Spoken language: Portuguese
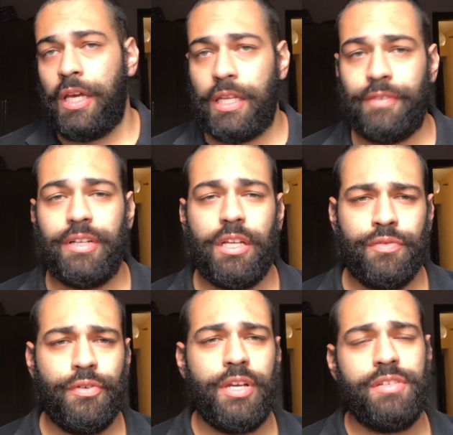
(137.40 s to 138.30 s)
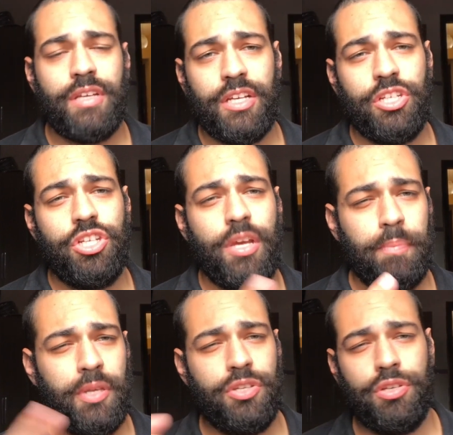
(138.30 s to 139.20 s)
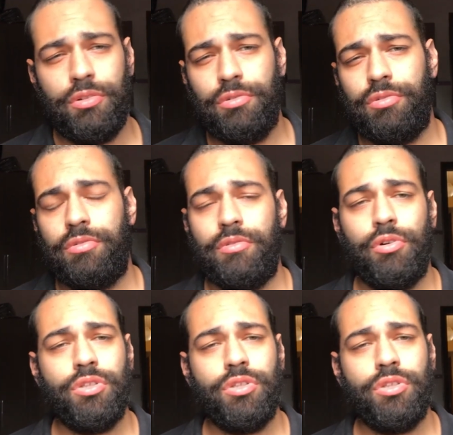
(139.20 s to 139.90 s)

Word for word: é, na verdade foi isso, é que a gente repetiu